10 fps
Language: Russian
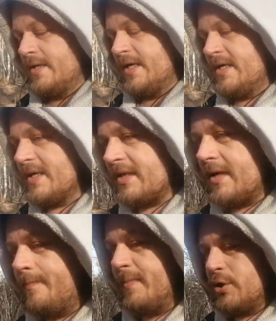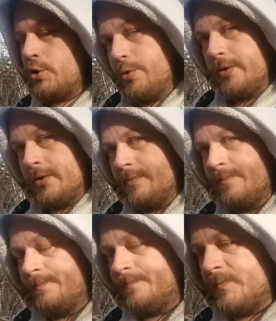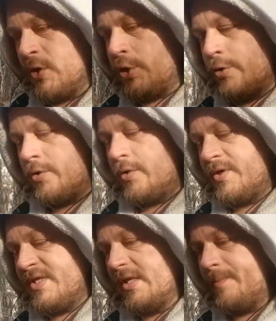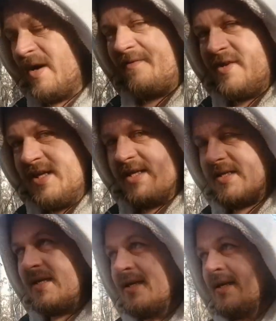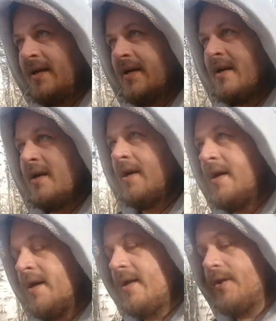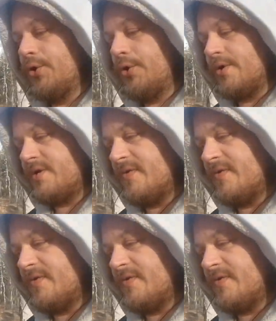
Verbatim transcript: ты где-то там почуял, что сила правды есть, но